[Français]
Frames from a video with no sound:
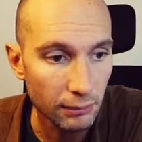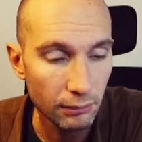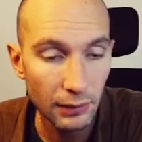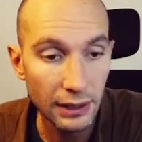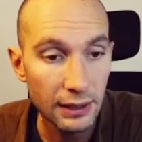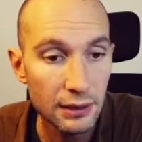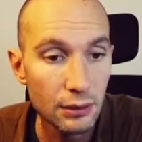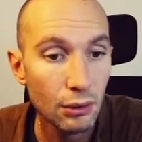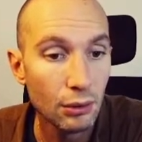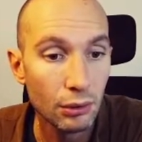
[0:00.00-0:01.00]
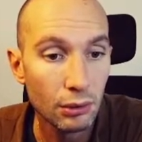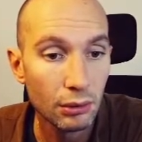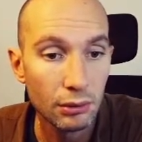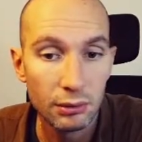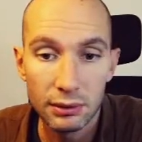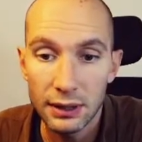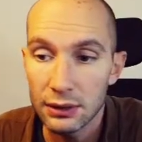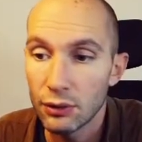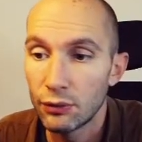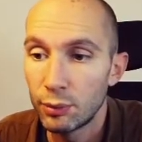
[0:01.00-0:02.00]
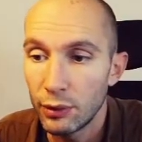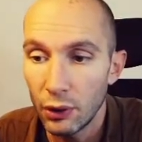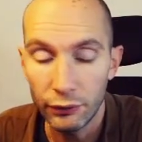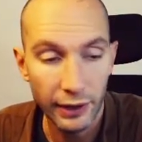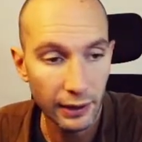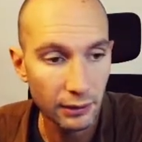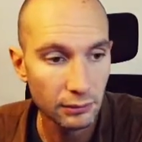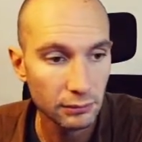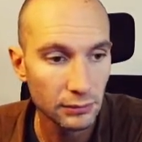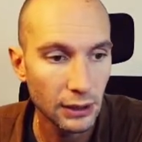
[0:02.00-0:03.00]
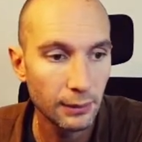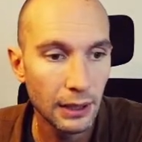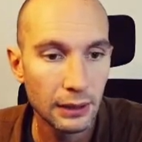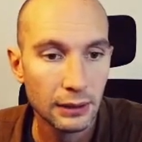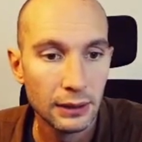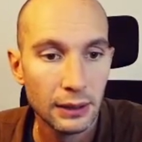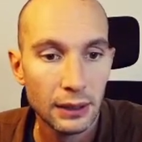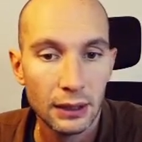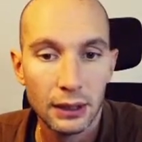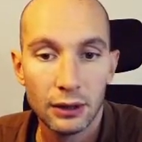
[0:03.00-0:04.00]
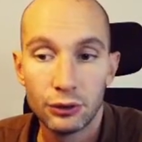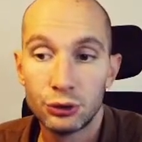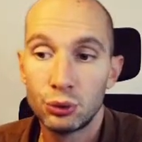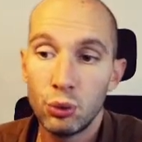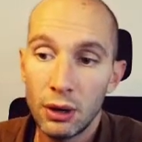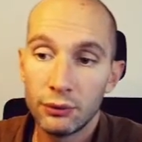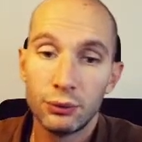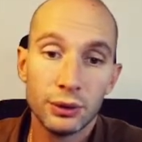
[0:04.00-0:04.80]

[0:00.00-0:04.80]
bah, qu'est-ce, que, vous pouvez en faire eh bah, Soit vous le